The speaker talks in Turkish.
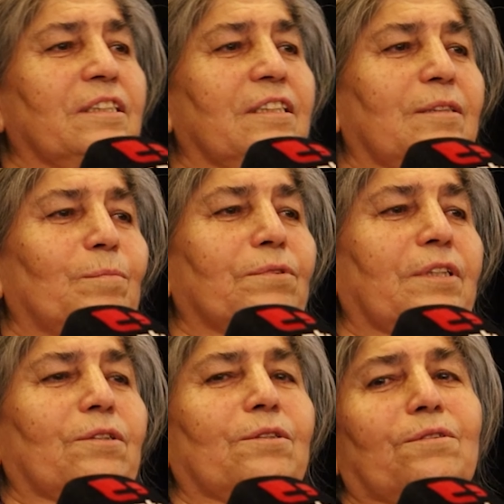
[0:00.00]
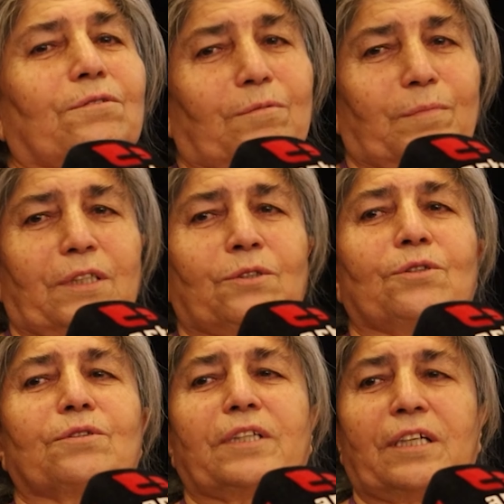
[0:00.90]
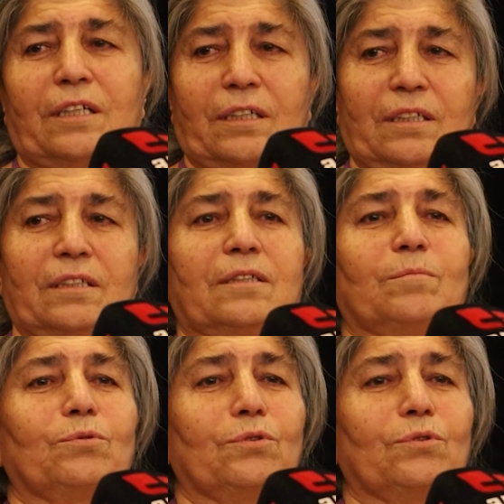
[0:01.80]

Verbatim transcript: sizi burada gördüğümde çok daha e,